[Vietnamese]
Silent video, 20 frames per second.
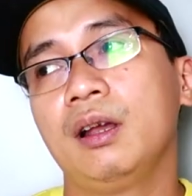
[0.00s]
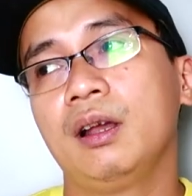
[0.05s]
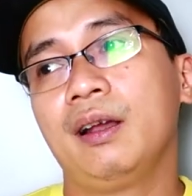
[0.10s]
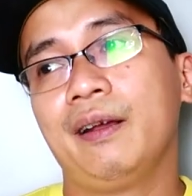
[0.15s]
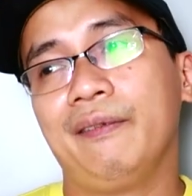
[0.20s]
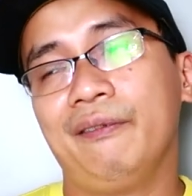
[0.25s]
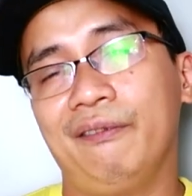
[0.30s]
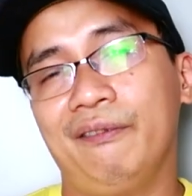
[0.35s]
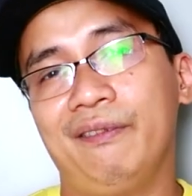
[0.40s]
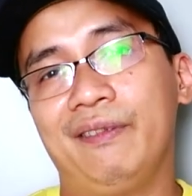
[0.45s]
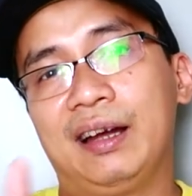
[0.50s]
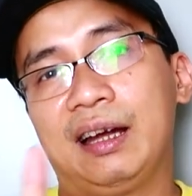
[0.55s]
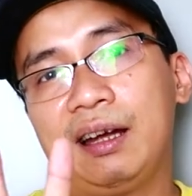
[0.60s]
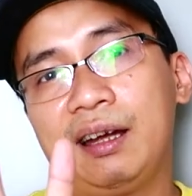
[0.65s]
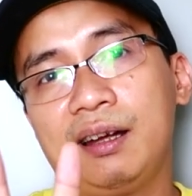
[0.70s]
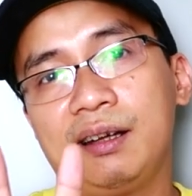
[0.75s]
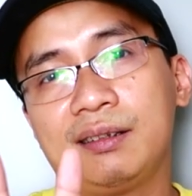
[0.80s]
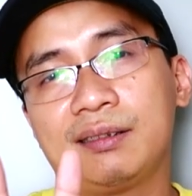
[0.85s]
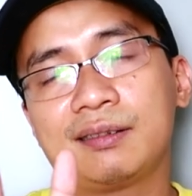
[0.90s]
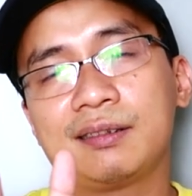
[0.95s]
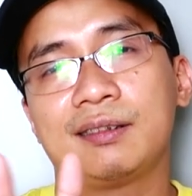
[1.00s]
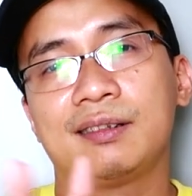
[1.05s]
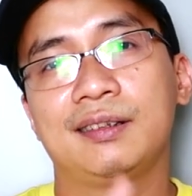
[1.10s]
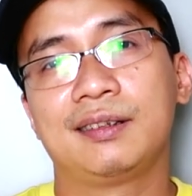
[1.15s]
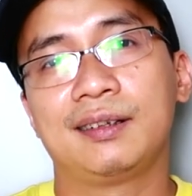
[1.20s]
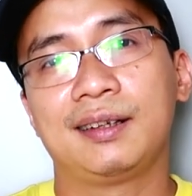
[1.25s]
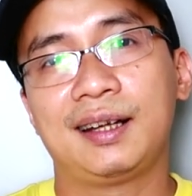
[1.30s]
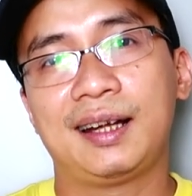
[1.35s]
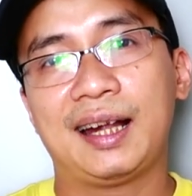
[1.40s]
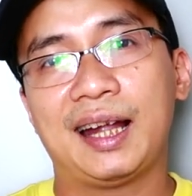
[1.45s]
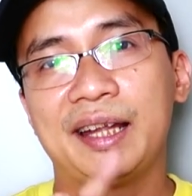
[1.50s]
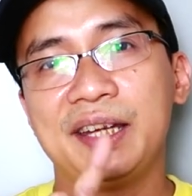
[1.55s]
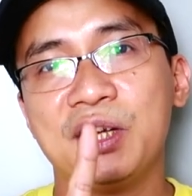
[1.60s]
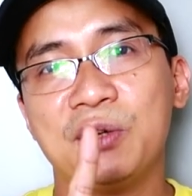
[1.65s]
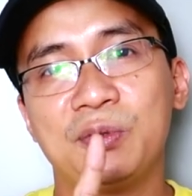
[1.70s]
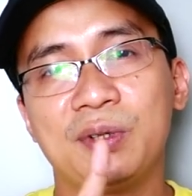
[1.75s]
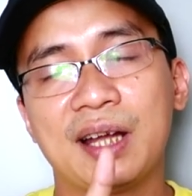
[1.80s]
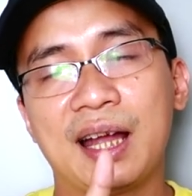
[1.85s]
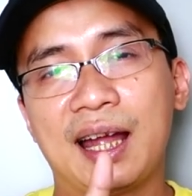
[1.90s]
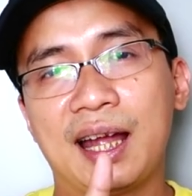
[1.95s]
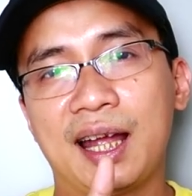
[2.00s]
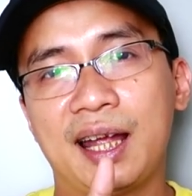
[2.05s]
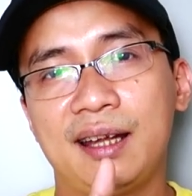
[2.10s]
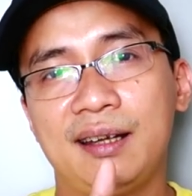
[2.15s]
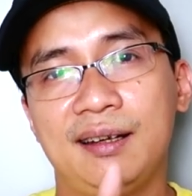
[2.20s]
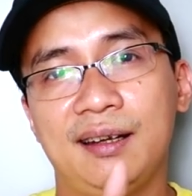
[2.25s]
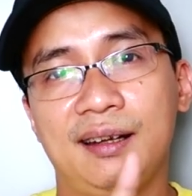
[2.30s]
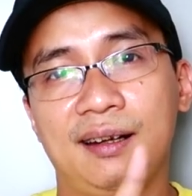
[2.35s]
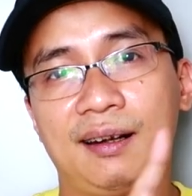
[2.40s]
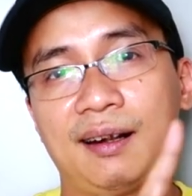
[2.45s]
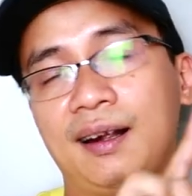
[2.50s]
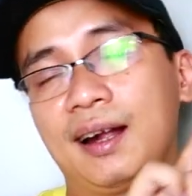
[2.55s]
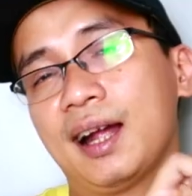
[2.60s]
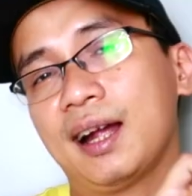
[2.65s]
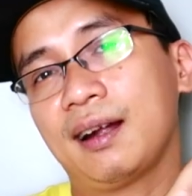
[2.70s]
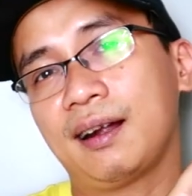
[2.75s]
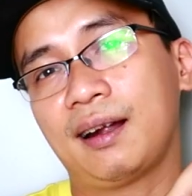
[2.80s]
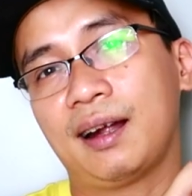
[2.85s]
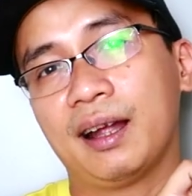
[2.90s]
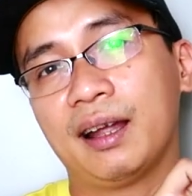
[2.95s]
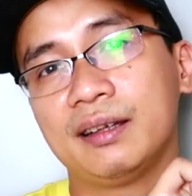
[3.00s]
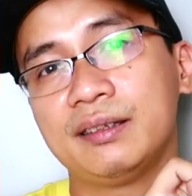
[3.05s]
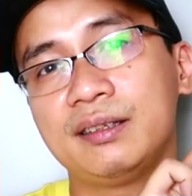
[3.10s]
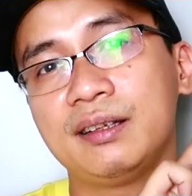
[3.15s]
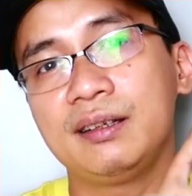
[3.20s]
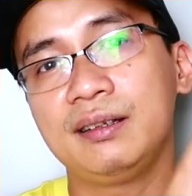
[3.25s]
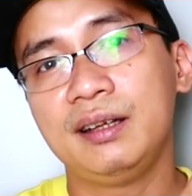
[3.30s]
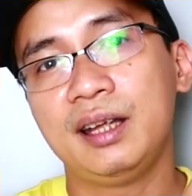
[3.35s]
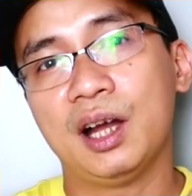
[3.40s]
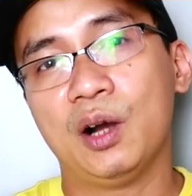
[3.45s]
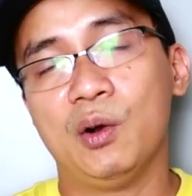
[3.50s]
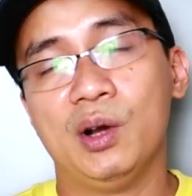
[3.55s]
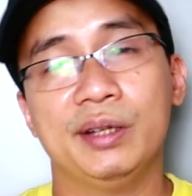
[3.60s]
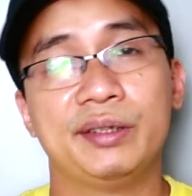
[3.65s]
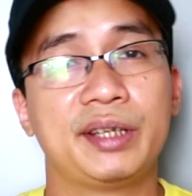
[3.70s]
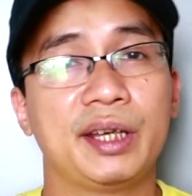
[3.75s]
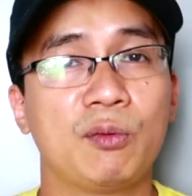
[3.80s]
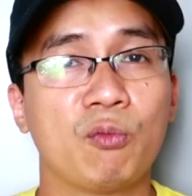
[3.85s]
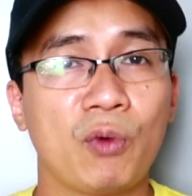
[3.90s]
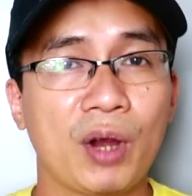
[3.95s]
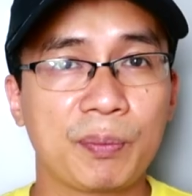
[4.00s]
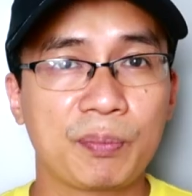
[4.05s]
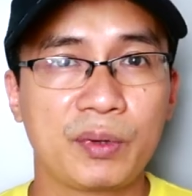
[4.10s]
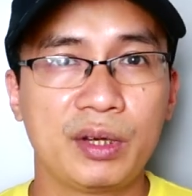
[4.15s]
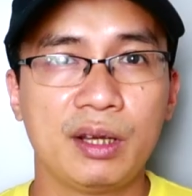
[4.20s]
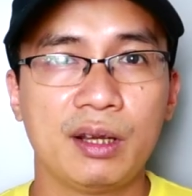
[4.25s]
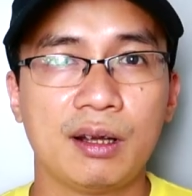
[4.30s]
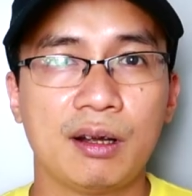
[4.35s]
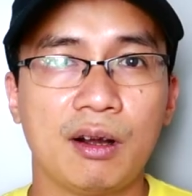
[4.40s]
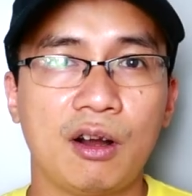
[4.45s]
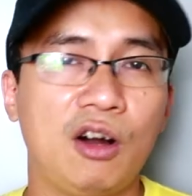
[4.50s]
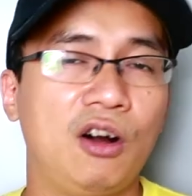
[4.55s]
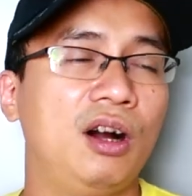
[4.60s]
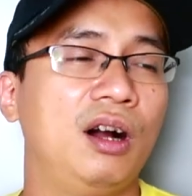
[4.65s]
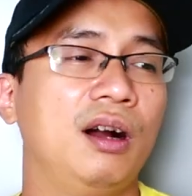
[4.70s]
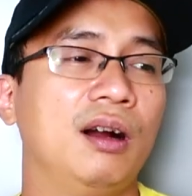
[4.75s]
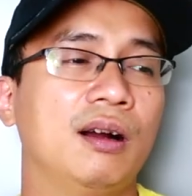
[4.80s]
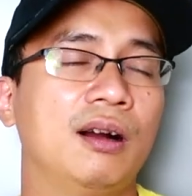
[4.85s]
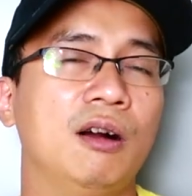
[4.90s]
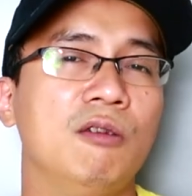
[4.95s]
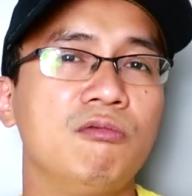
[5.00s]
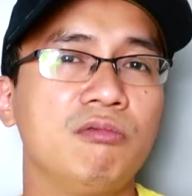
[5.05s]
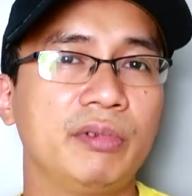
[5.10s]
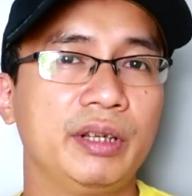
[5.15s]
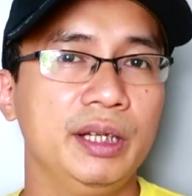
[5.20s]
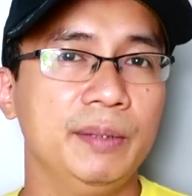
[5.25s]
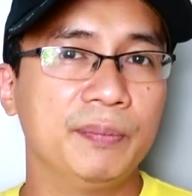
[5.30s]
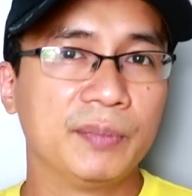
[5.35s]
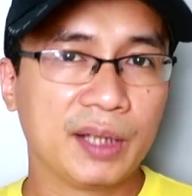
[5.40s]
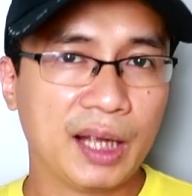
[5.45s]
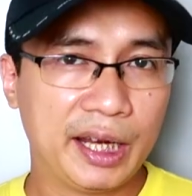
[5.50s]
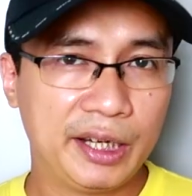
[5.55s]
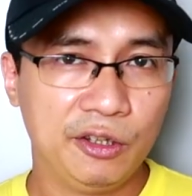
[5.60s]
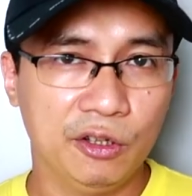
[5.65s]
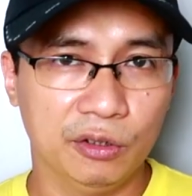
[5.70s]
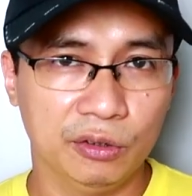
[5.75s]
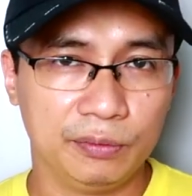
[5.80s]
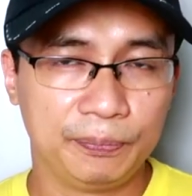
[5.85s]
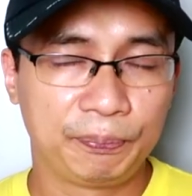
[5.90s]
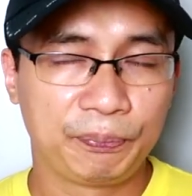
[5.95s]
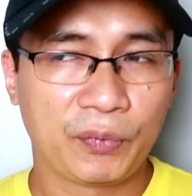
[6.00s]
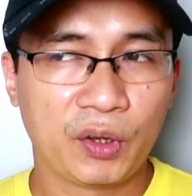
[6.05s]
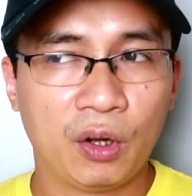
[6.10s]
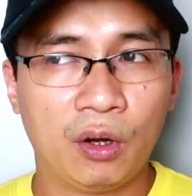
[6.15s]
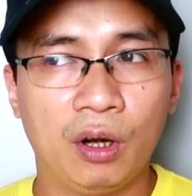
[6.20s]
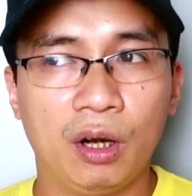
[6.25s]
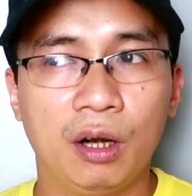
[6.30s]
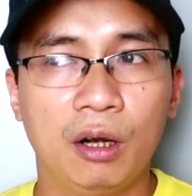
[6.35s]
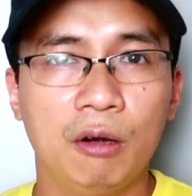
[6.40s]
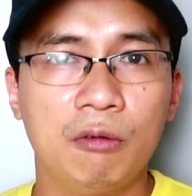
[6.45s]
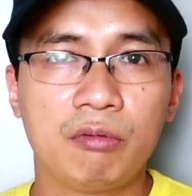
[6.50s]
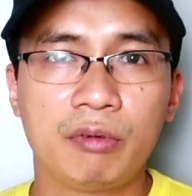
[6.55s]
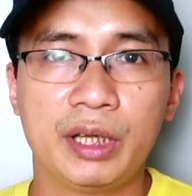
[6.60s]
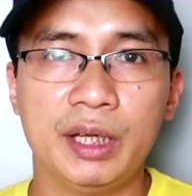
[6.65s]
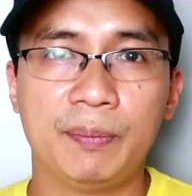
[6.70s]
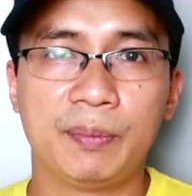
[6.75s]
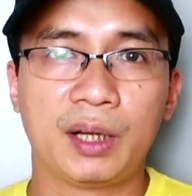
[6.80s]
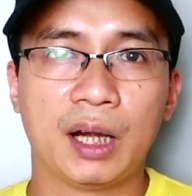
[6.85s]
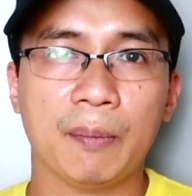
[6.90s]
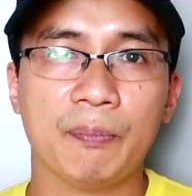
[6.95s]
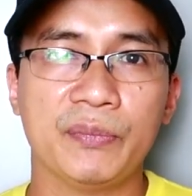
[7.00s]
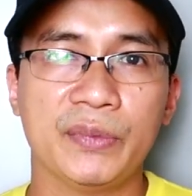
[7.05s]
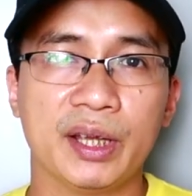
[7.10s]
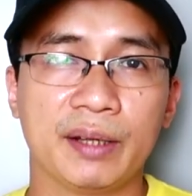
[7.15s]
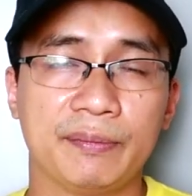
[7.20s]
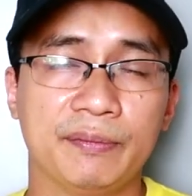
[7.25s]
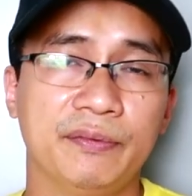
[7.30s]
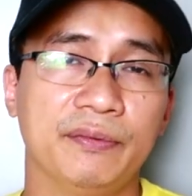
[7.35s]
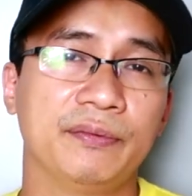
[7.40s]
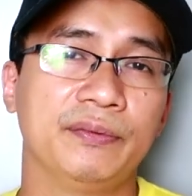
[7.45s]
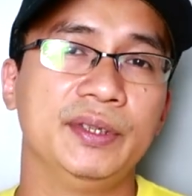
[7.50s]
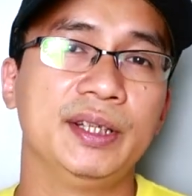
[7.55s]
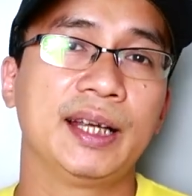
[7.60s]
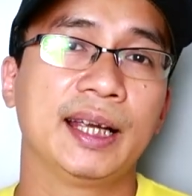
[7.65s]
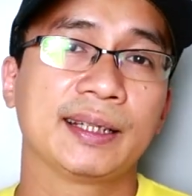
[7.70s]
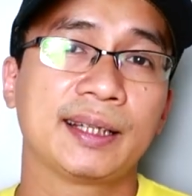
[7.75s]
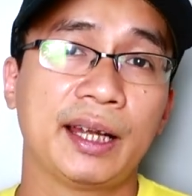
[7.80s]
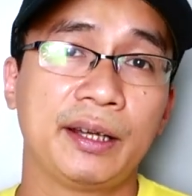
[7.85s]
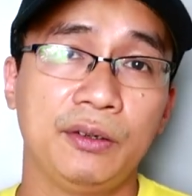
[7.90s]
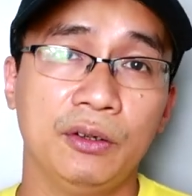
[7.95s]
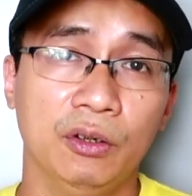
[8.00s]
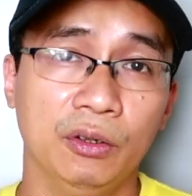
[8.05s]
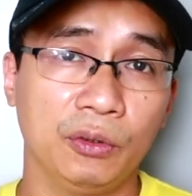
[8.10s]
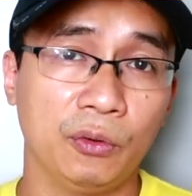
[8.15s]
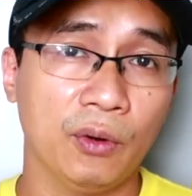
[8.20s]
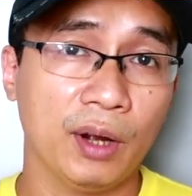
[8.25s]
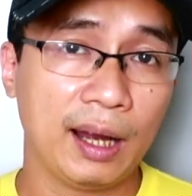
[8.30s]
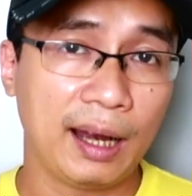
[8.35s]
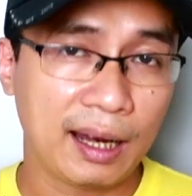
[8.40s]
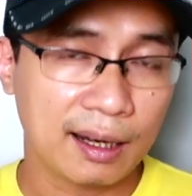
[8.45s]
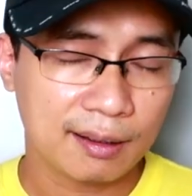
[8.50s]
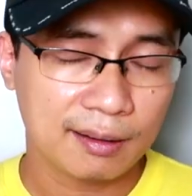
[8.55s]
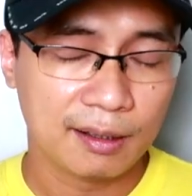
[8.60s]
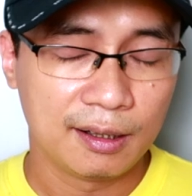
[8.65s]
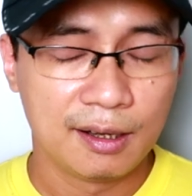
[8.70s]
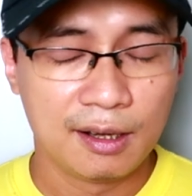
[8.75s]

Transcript: và cái điều thứ hai là các cái dữ liệu ở trên web kia họ không kịp thay đổi họ không kịp cập nhật những cái thay đổi của hãng